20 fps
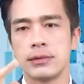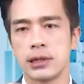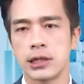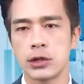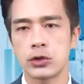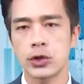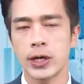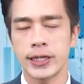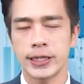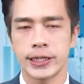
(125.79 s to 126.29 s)
你
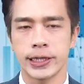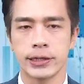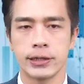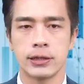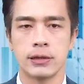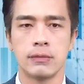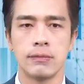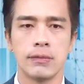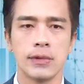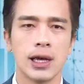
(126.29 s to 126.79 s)
赚钱
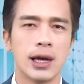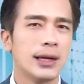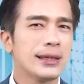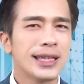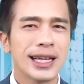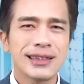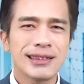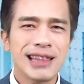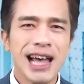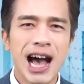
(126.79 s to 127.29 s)
了；
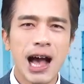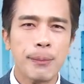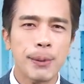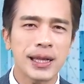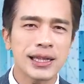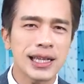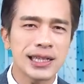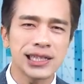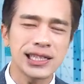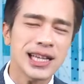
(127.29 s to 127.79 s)
但大
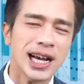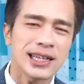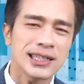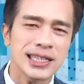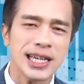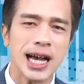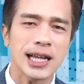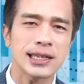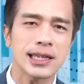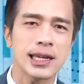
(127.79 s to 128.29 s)
盘在向
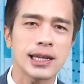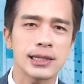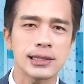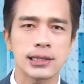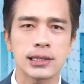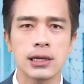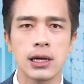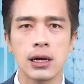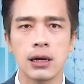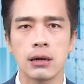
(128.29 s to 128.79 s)
下跌的
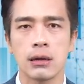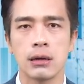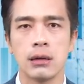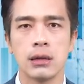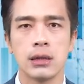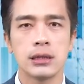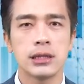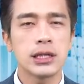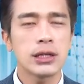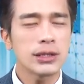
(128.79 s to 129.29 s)
时候，
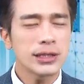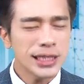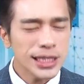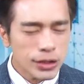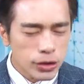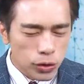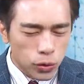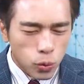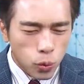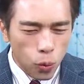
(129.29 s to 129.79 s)
你要继
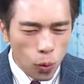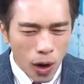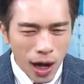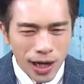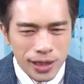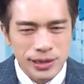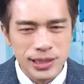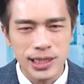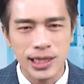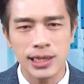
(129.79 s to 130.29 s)
续
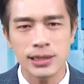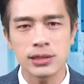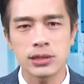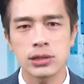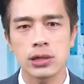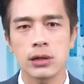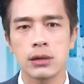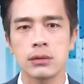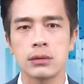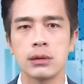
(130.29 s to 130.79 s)
往前
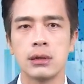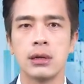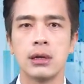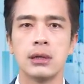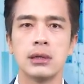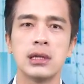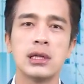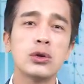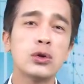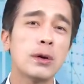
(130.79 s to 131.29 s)
冲，
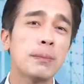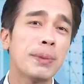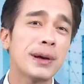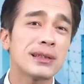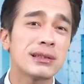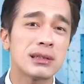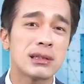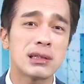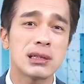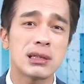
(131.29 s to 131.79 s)
你会
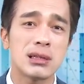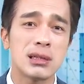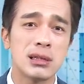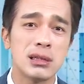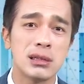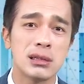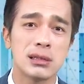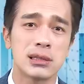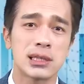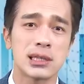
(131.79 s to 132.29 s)
被
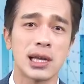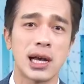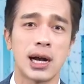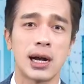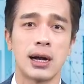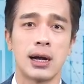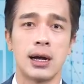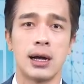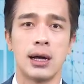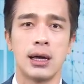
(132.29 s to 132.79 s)
刺伤
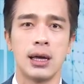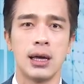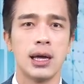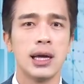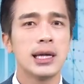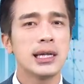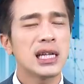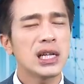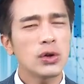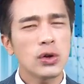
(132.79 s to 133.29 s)
啊！
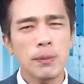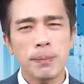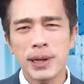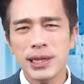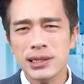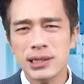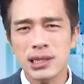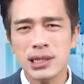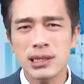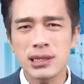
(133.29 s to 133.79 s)
你会被
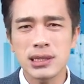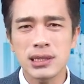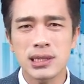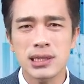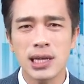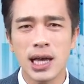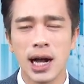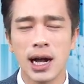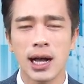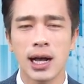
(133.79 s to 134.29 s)
刺
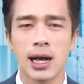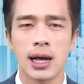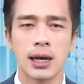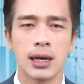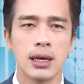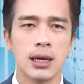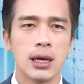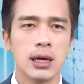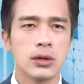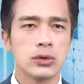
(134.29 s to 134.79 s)
伤啊！
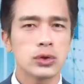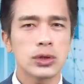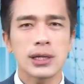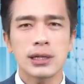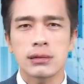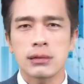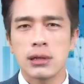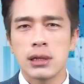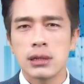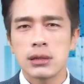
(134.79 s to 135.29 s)
所
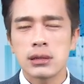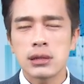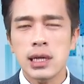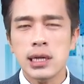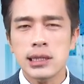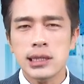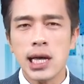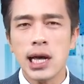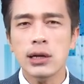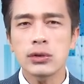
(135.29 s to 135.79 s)
以
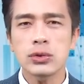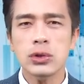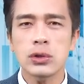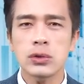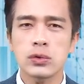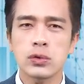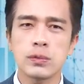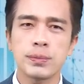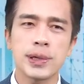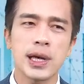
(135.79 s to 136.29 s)
操作
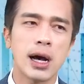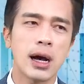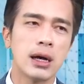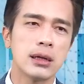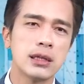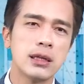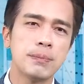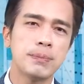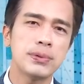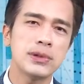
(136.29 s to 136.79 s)
股票，
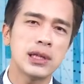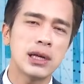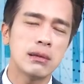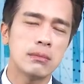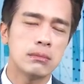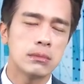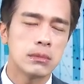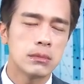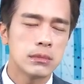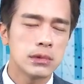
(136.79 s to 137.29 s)
你不
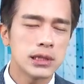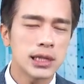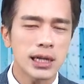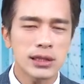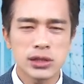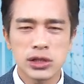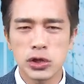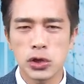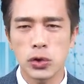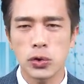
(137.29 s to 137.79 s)
能
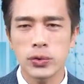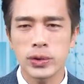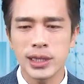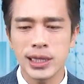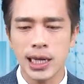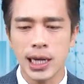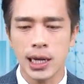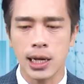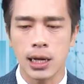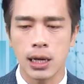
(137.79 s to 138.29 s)
像牛一
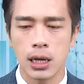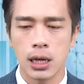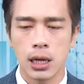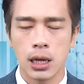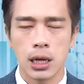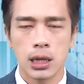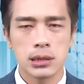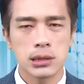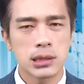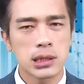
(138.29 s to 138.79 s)
样啊，
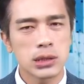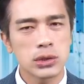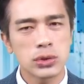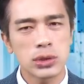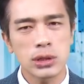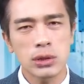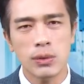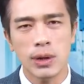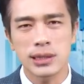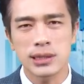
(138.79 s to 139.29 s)
持
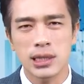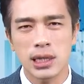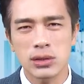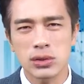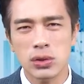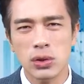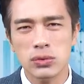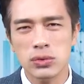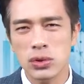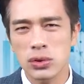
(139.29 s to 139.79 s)
续的往前
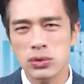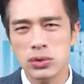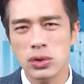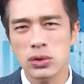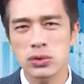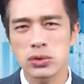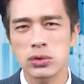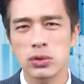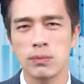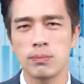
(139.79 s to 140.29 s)
冲冲
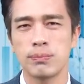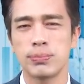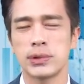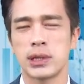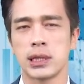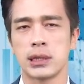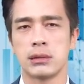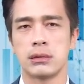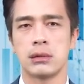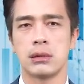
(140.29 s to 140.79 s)
冲冲不
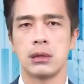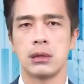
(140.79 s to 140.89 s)
停。